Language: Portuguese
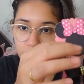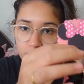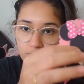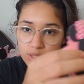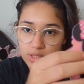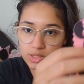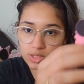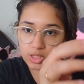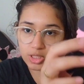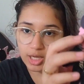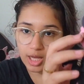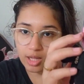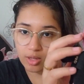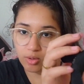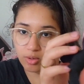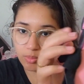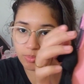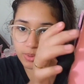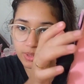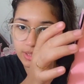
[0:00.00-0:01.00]
esse
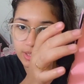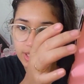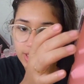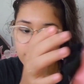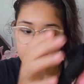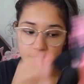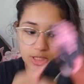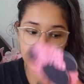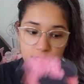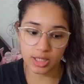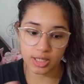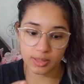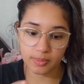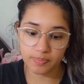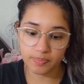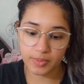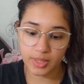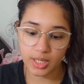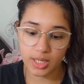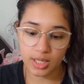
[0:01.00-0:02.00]
escalope em 3D,
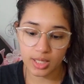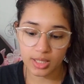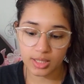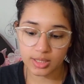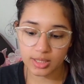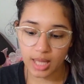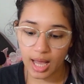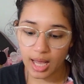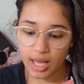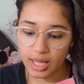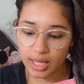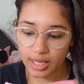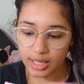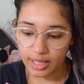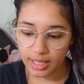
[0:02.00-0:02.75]
tá?